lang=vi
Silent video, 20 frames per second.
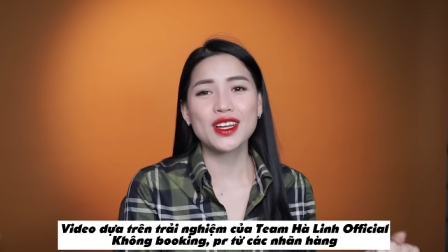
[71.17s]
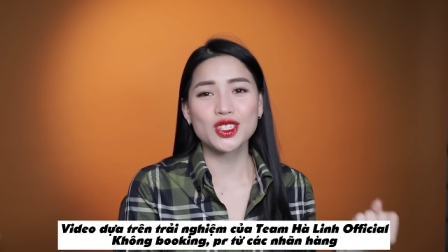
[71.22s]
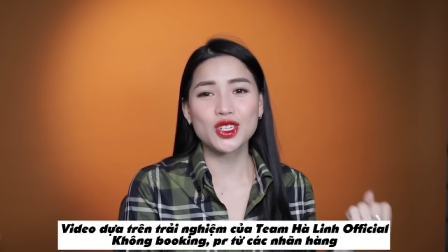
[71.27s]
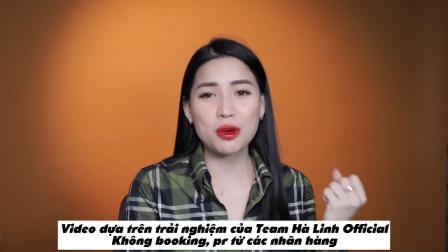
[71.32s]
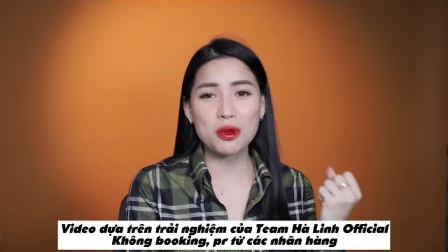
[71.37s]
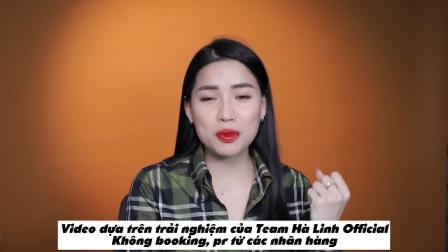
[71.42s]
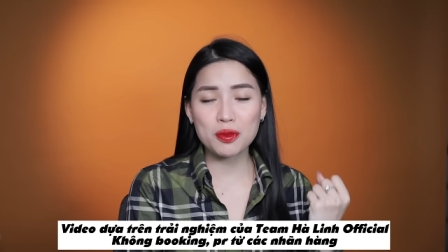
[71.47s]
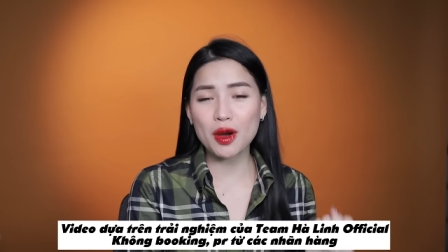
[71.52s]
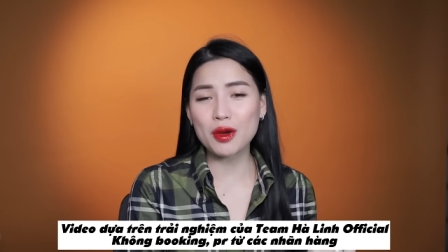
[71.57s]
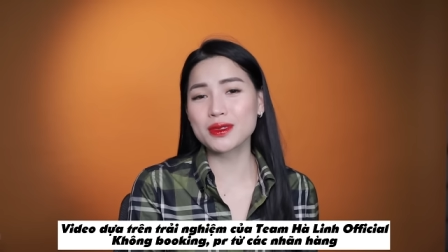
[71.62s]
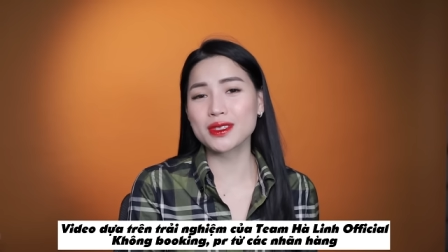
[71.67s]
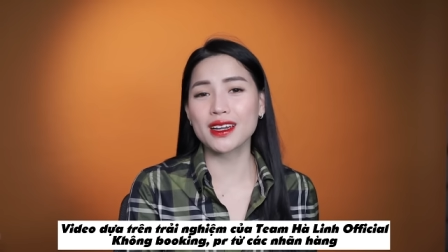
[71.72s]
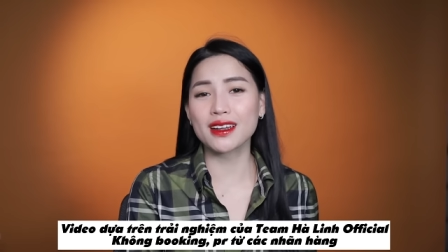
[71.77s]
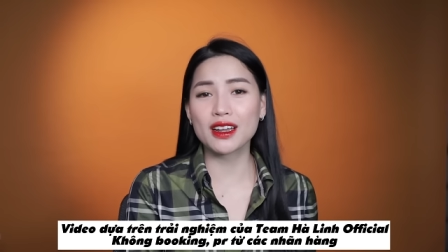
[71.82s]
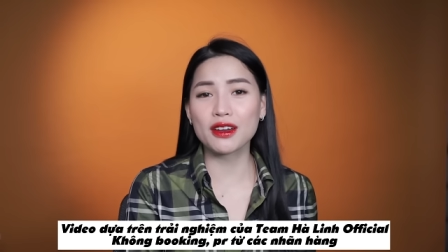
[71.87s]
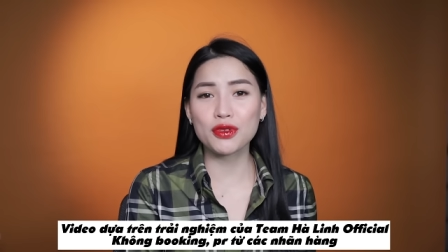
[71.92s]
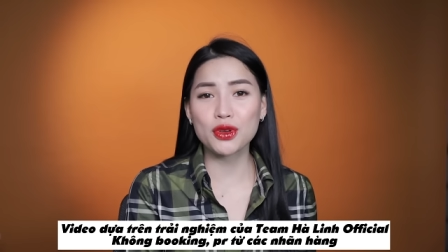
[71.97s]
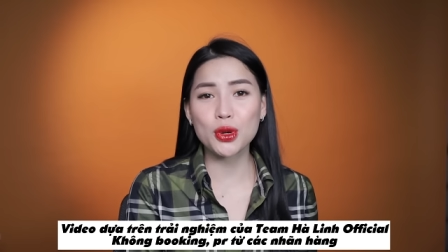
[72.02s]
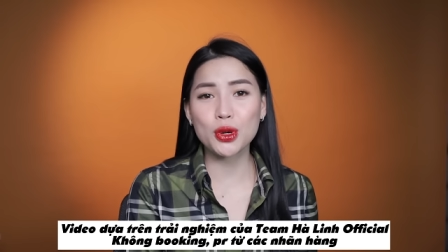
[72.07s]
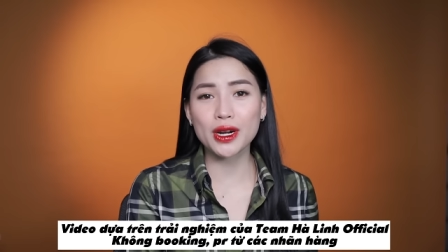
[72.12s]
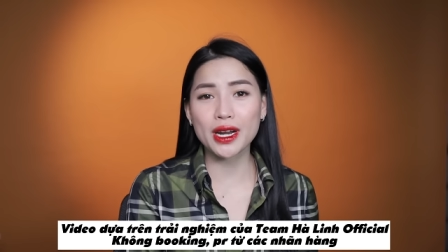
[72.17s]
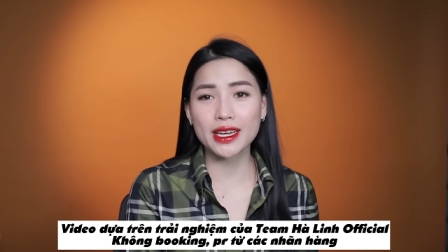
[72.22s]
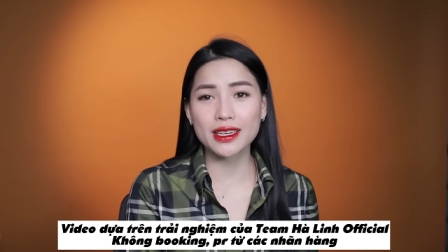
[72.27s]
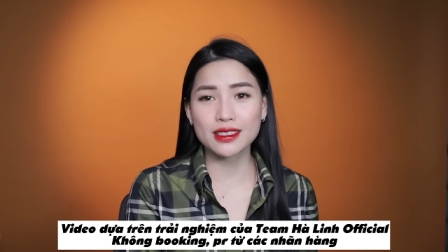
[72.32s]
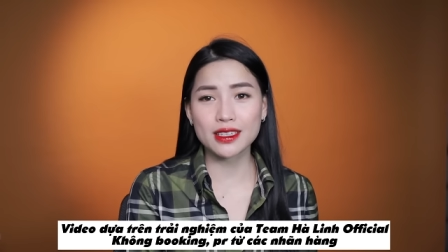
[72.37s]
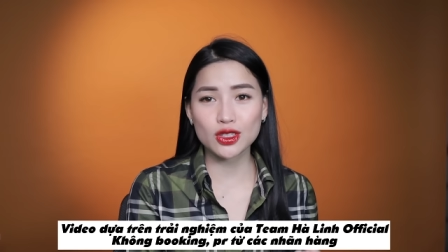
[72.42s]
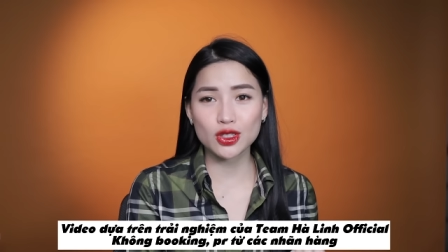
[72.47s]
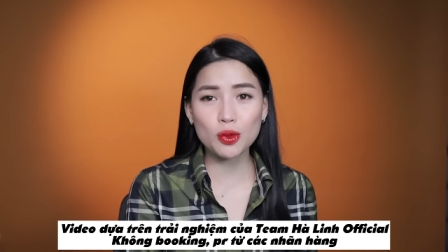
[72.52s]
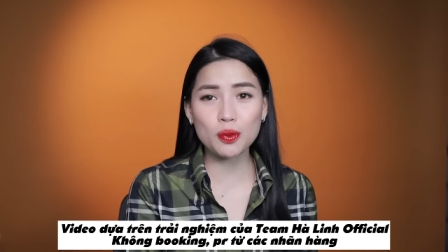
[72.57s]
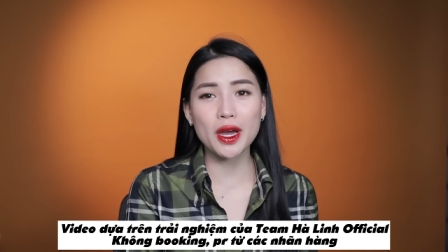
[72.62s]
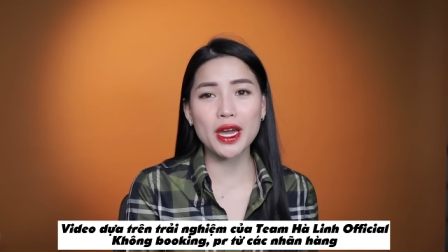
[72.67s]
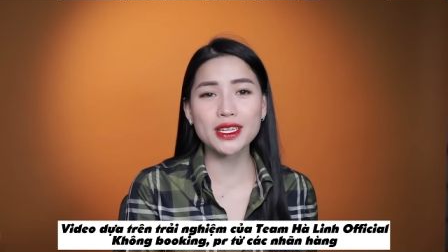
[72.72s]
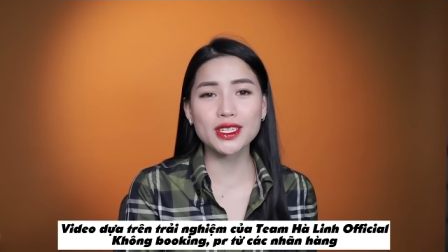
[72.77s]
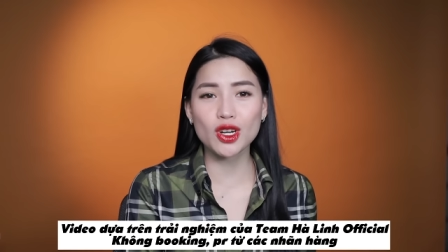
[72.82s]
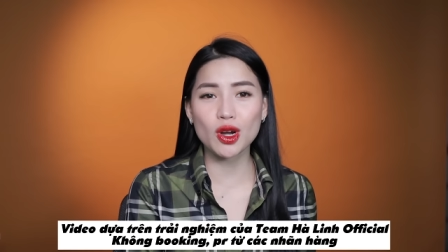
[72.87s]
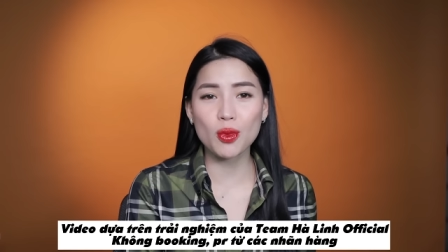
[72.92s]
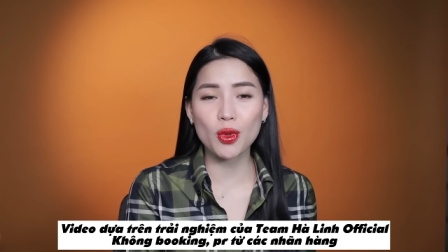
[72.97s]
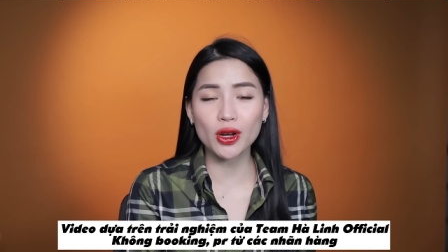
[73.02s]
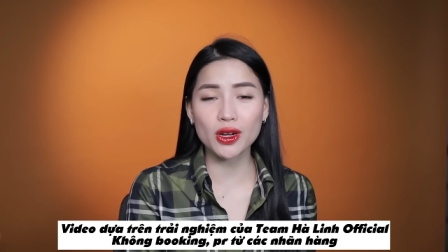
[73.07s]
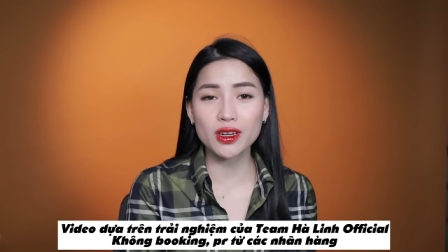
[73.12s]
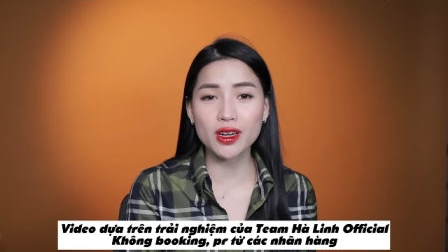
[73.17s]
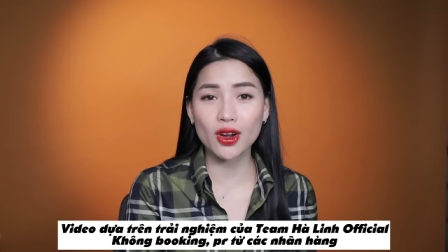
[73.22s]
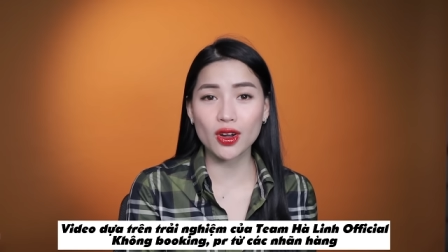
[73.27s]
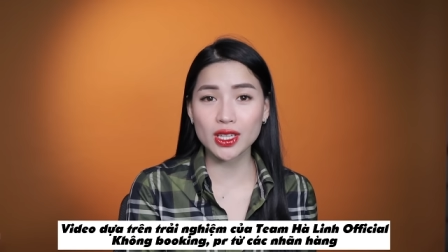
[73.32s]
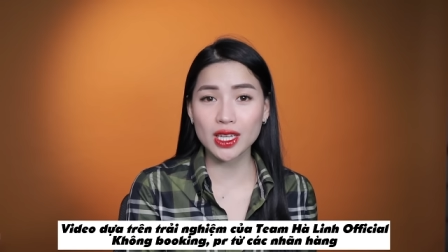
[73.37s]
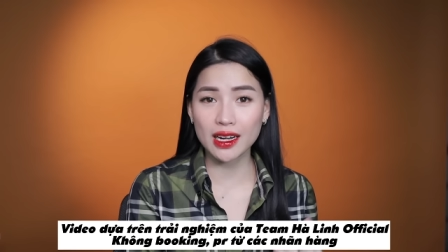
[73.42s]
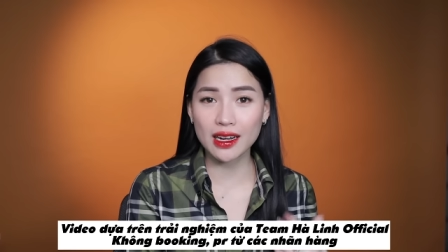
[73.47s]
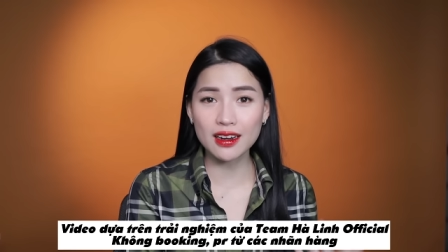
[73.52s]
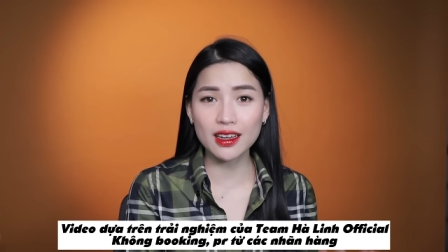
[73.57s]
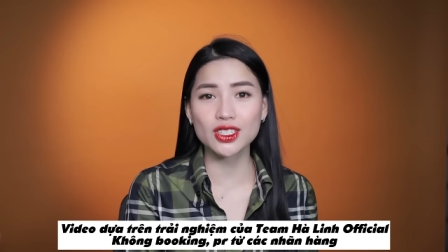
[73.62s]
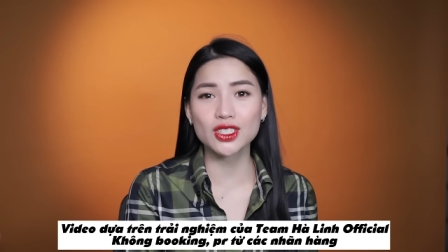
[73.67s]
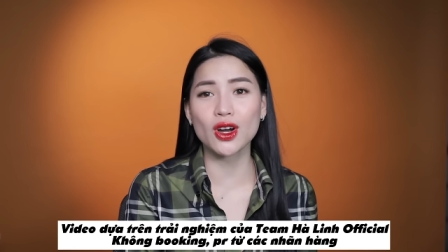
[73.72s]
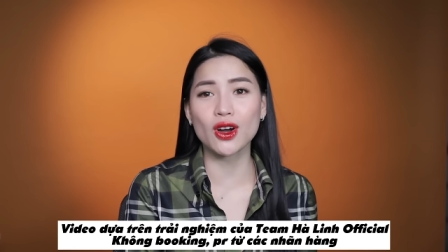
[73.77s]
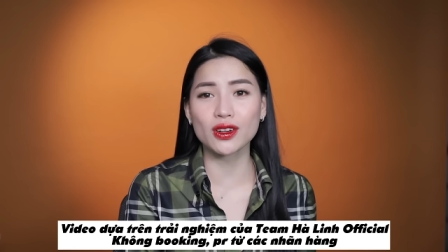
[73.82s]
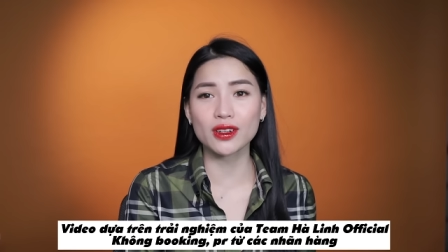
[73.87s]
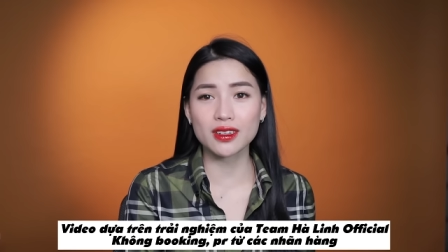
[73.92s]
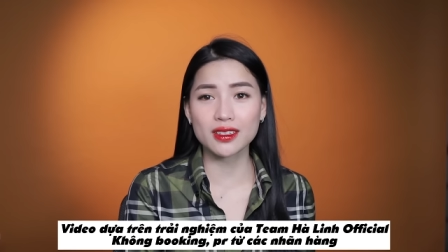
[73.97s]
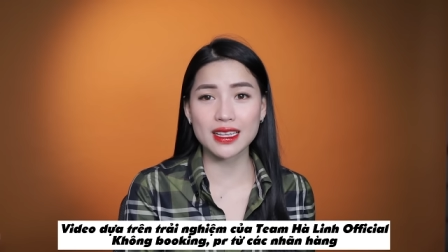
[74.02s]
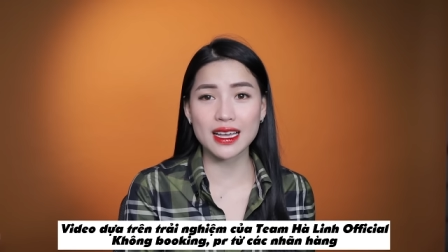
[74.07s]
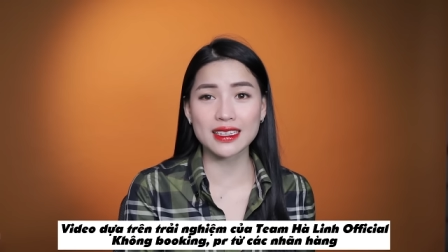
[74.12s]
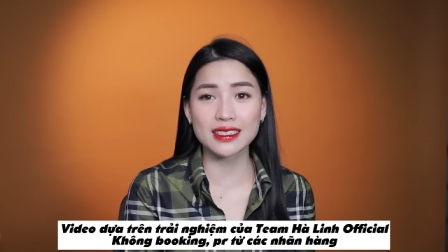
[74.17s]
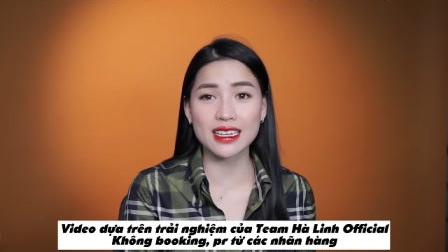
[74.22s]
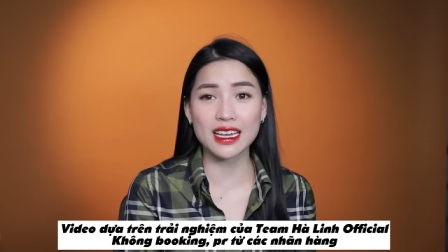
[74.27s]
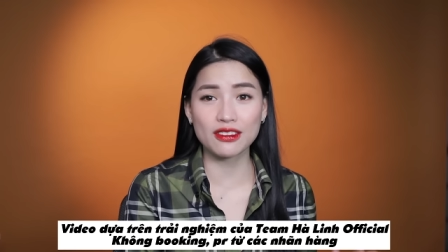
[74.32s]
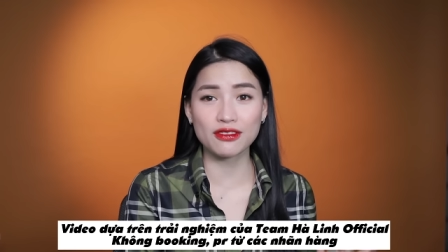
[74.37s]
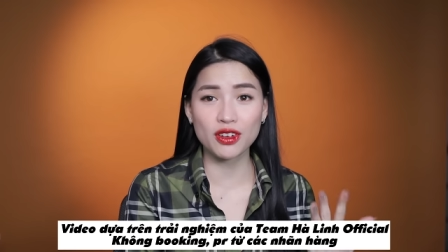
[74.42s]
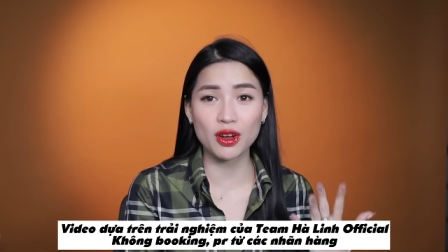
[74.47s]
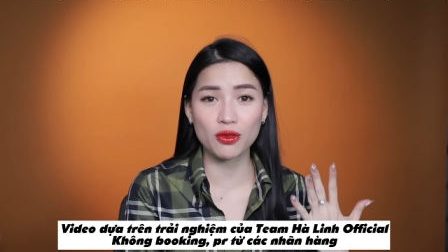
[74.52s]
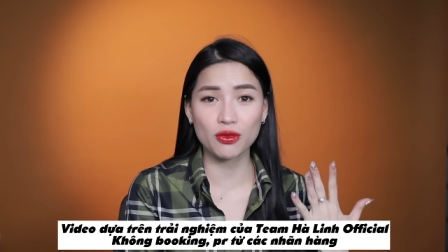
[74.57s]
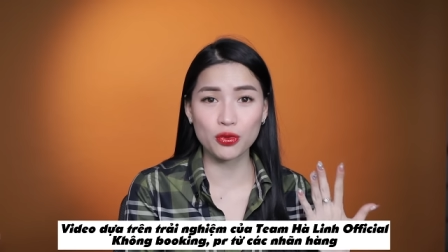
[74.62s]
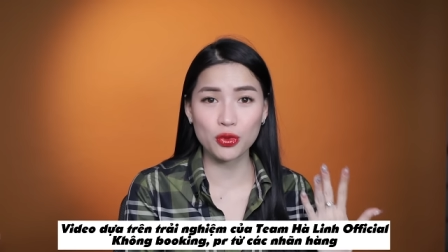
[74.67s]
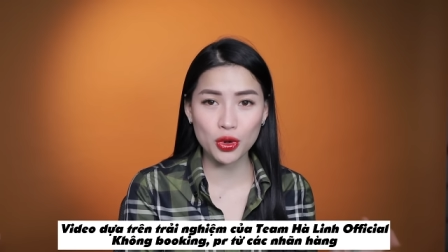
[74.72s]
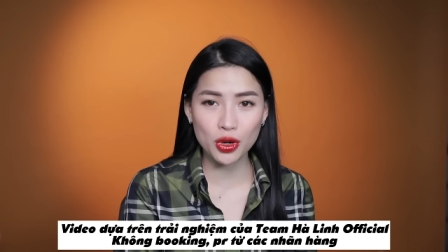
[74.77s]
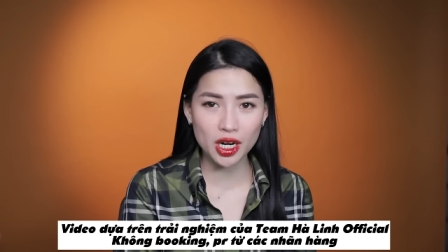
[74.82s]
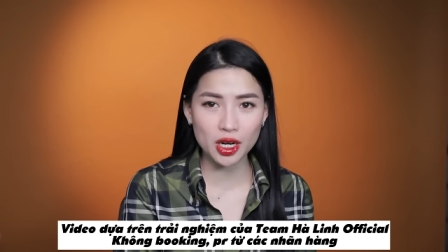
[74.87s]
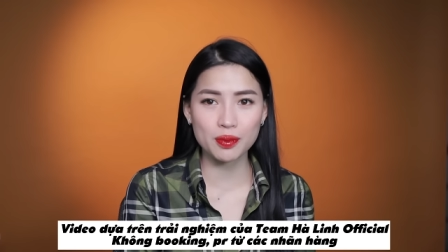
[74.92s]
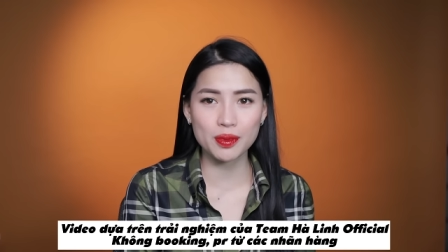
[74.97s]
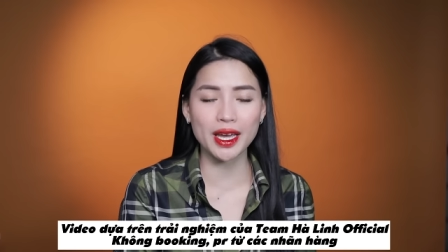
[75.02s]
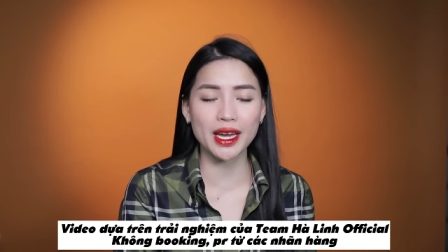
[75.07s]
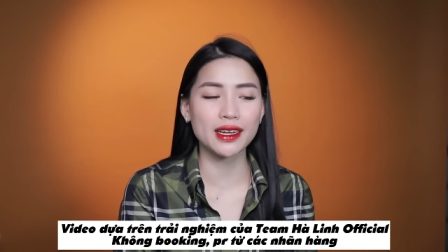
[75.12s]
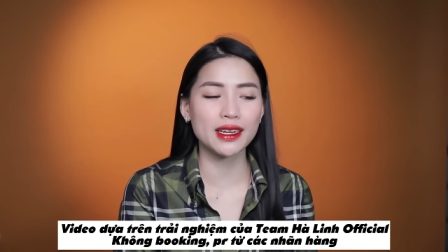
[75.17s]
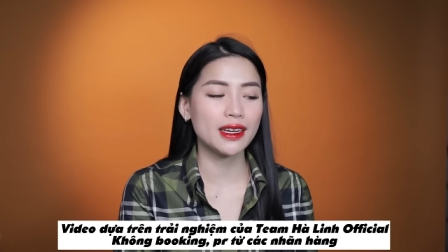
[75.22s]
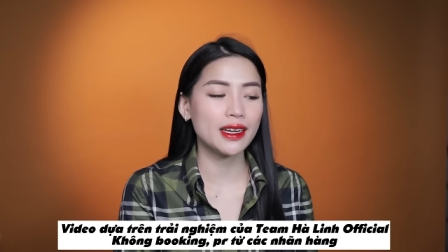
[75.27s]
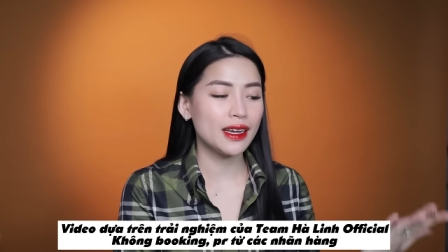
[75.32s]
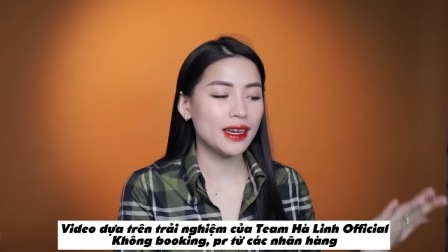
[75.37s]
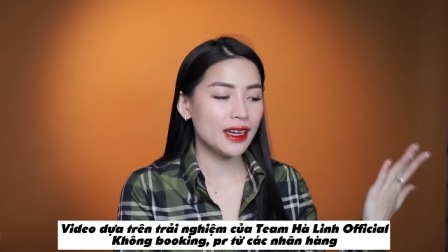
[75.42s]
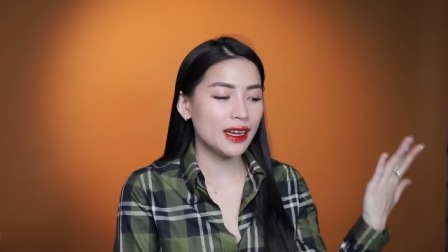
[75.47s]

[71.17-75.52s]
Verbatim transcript: Cho nên mình mong rằng là video này sẽ giúp ích cho mọi người có thể lựa chọn được ra sản phẩm phù hợp nha.